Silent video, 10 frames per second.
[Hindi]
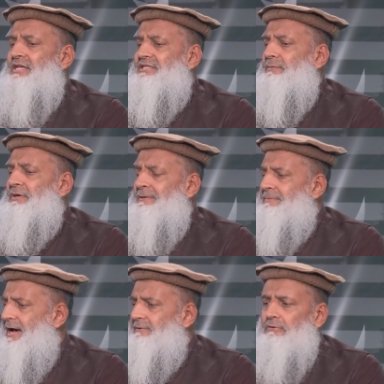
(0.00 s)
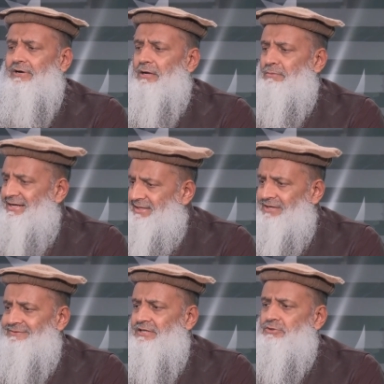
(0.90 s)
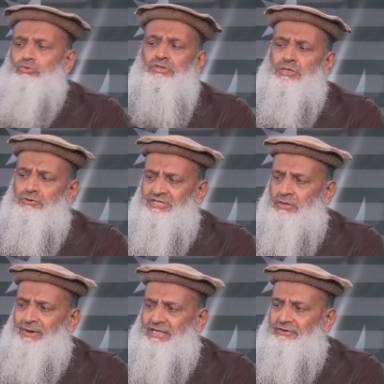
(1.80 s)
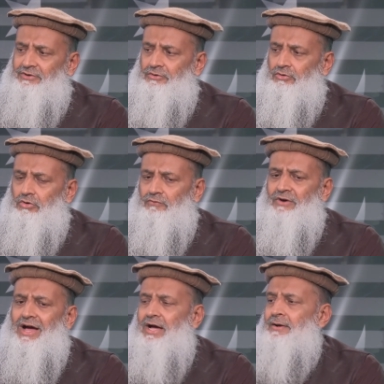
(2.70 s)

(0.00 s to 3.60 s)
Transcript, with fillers: जब ईमान को गरमा देने वाली सिचुएशन पैदा हुई हो ये नादा